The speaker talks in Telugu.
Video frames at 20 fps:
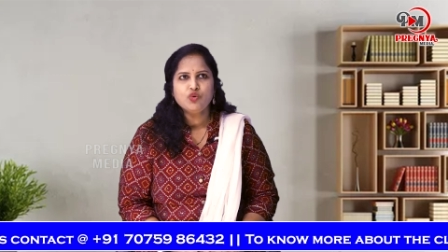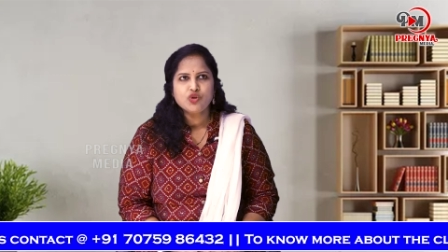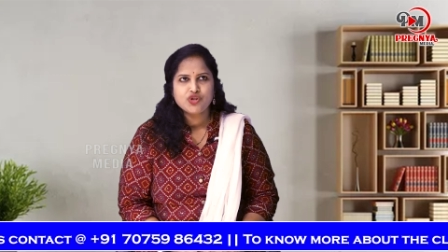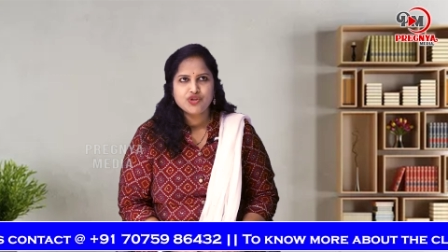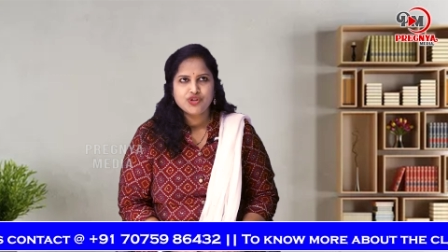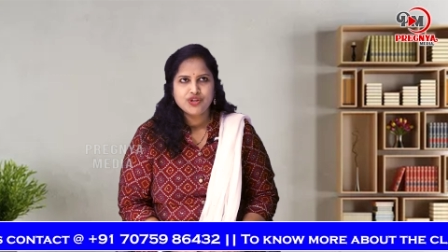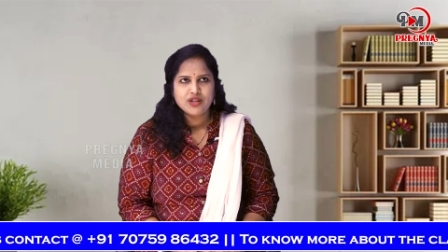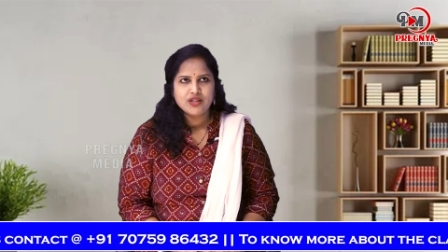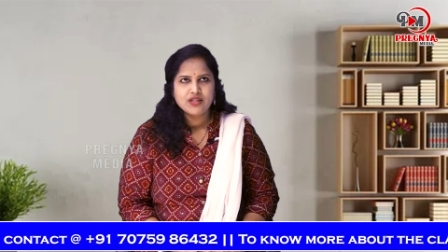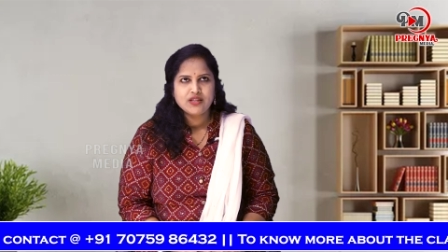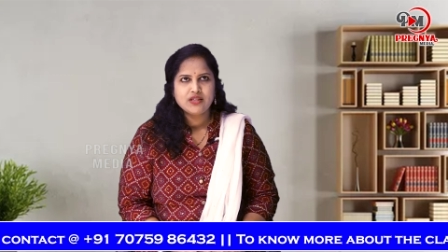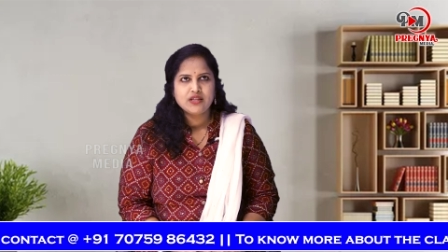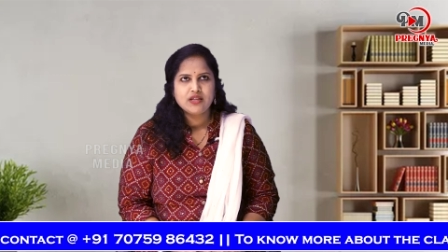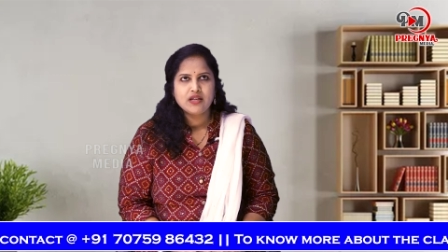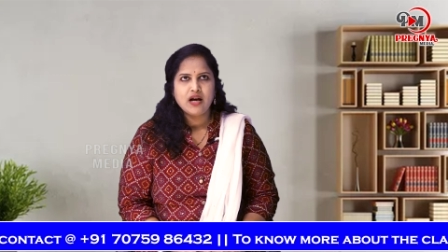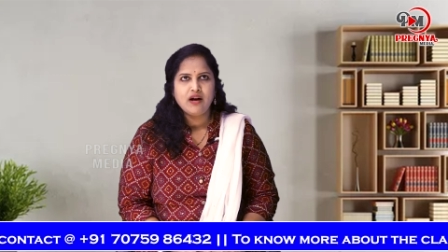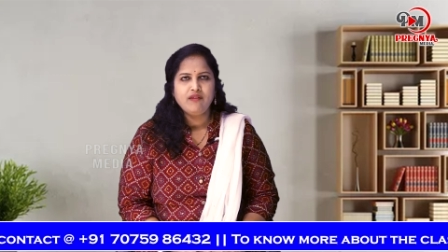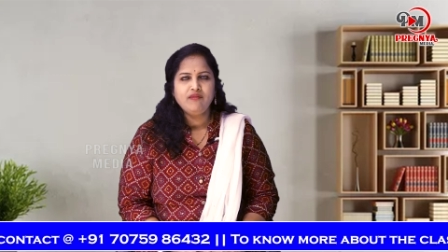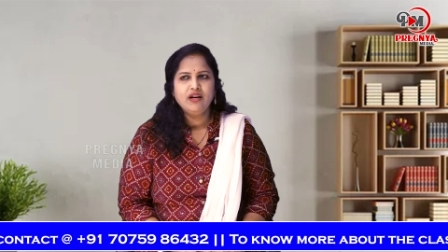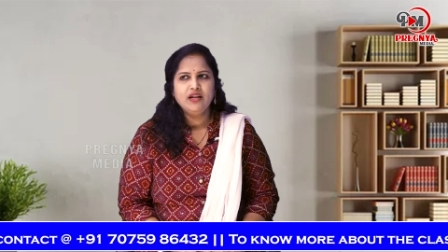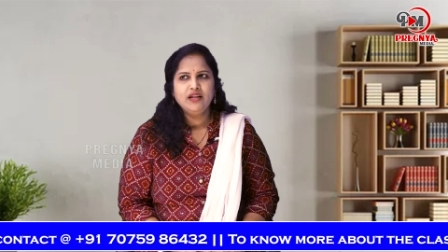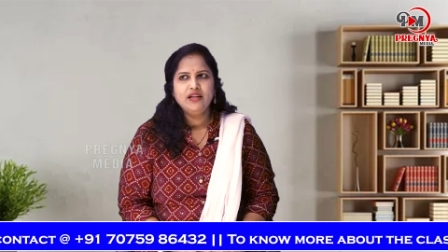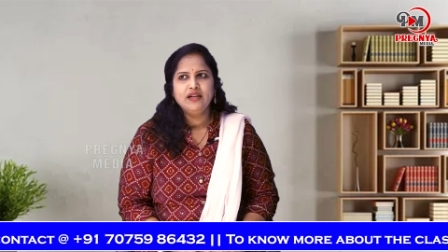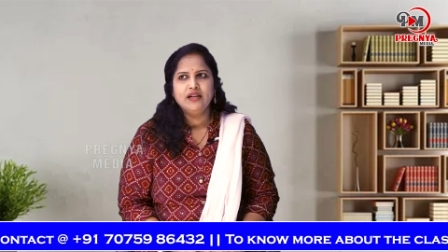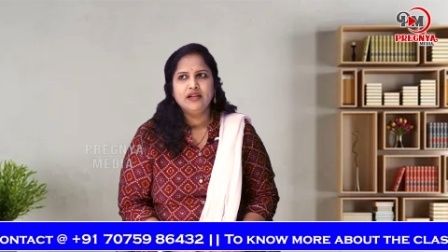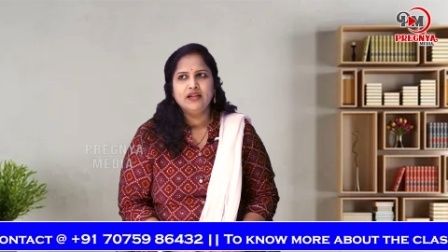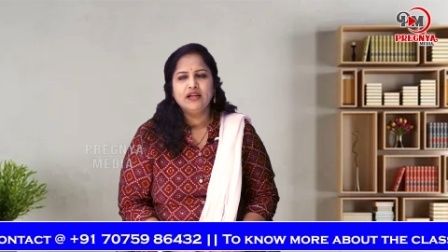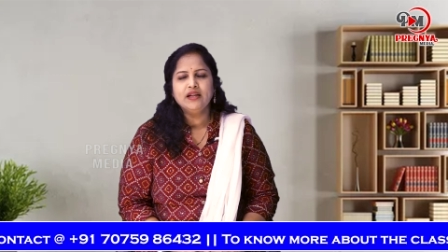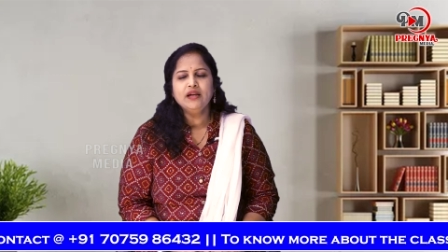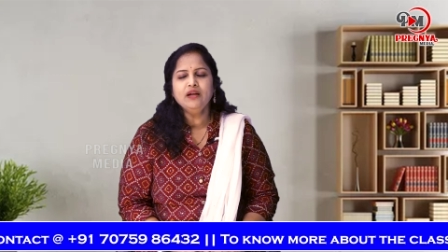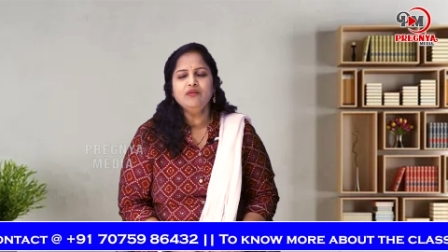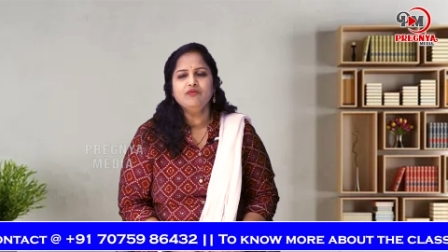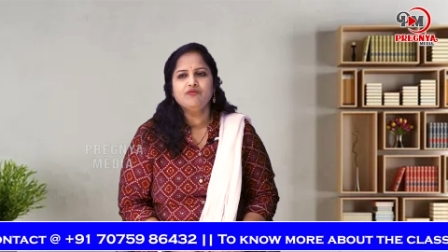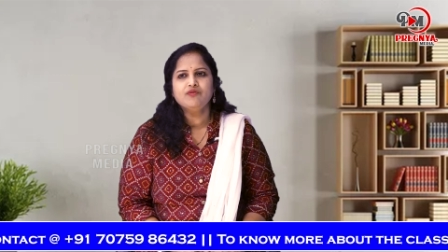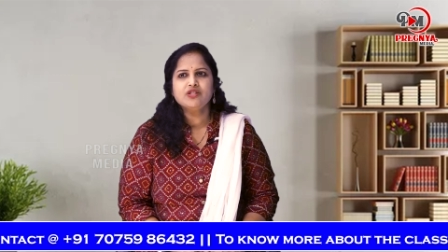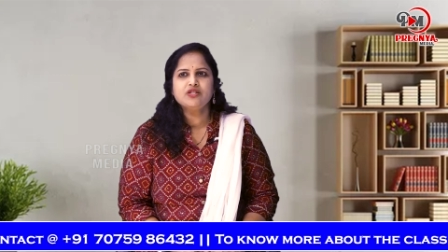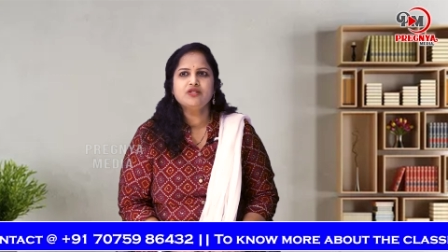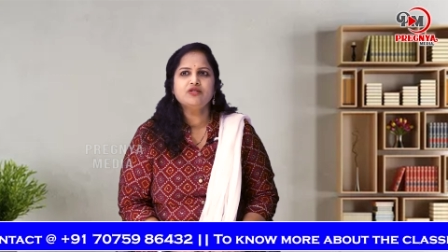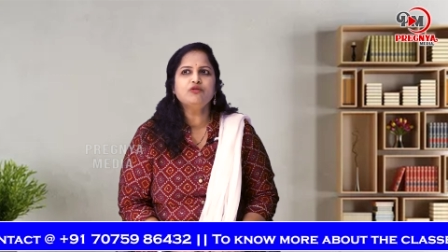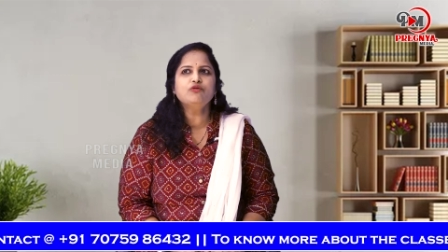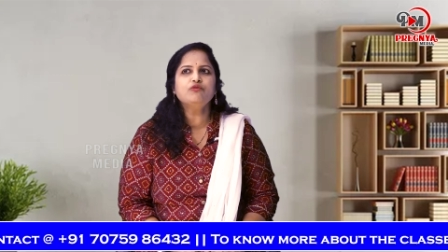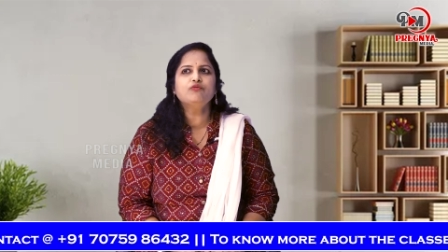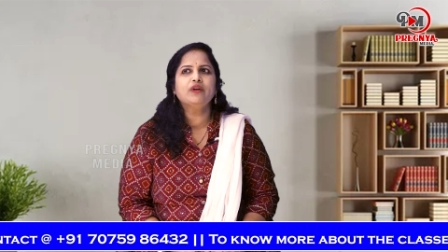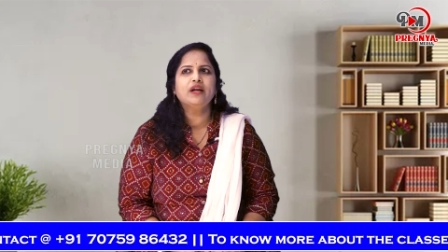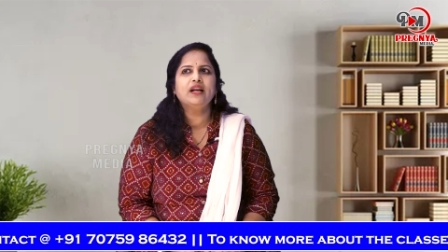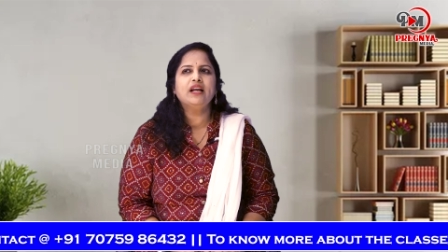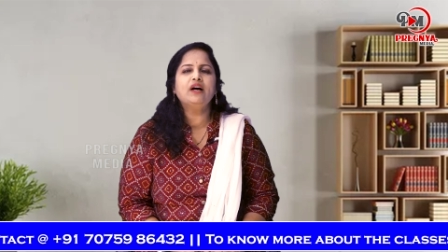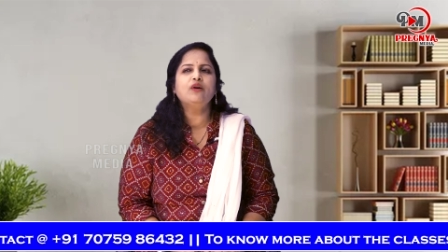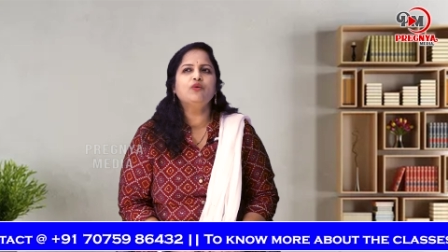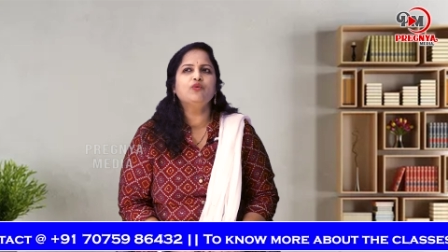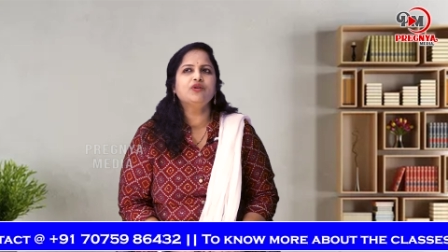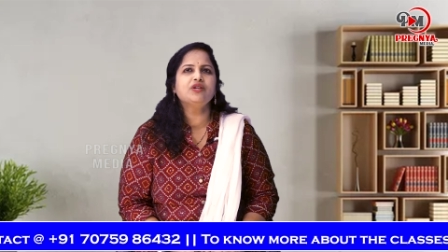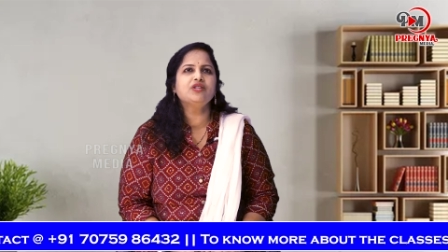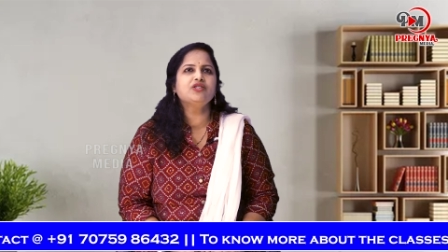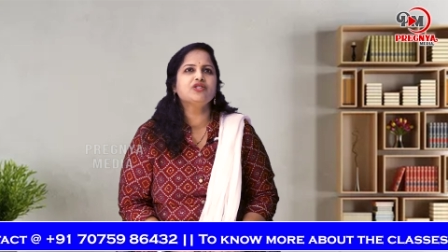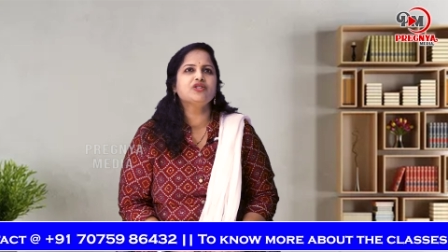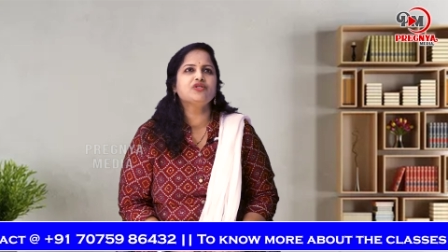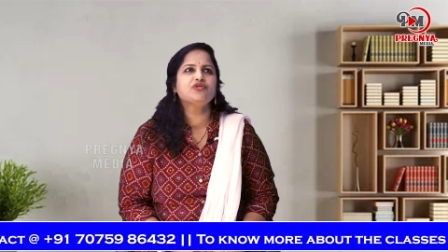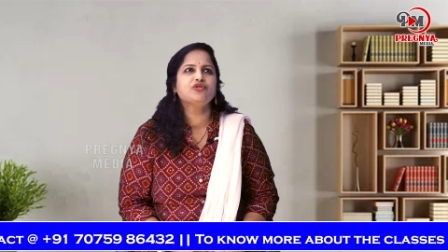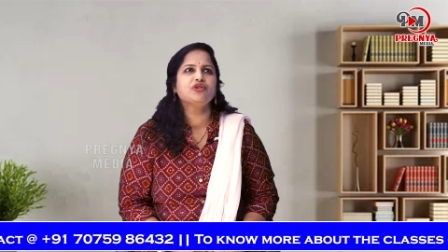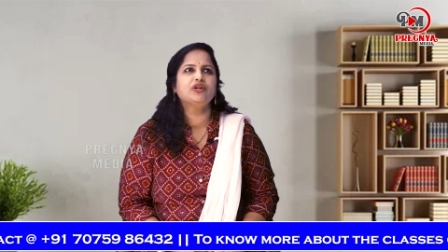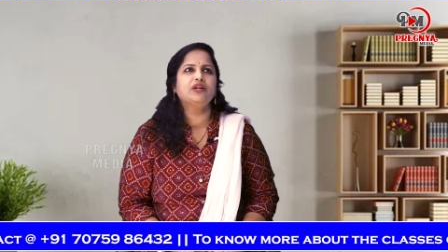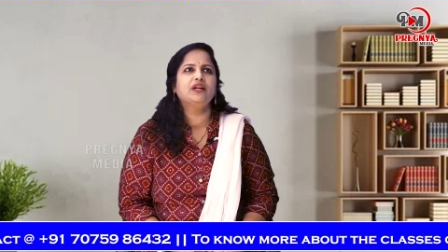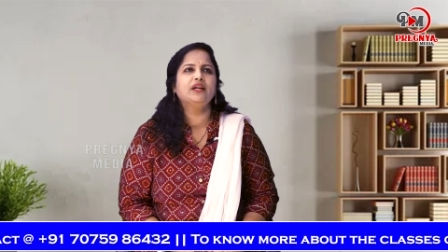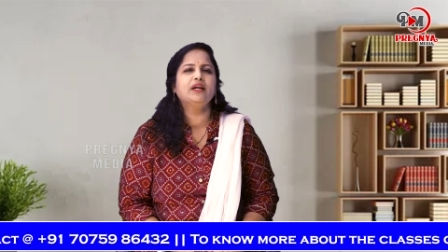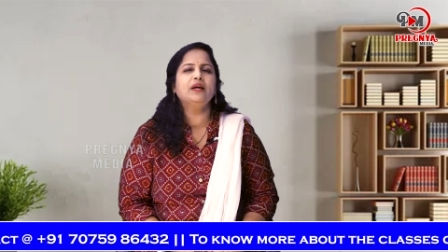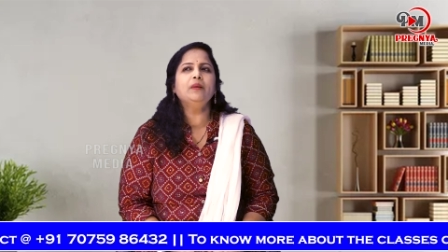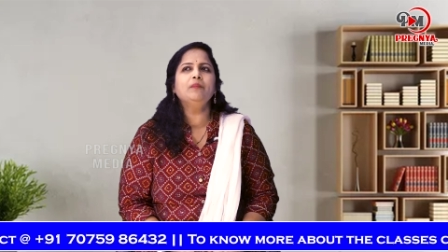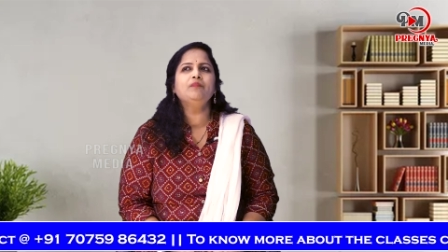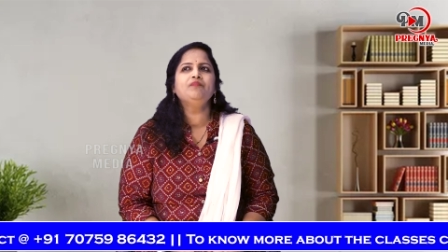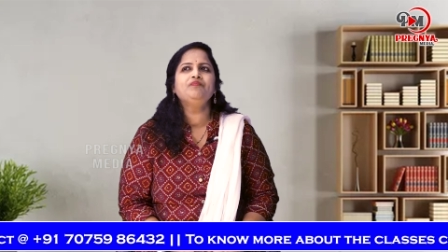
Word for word: వచ్చేసి రావాలి అంటే ఫస్ట్ నువ్వు ఎలా ఊహించవచ్చు అంటే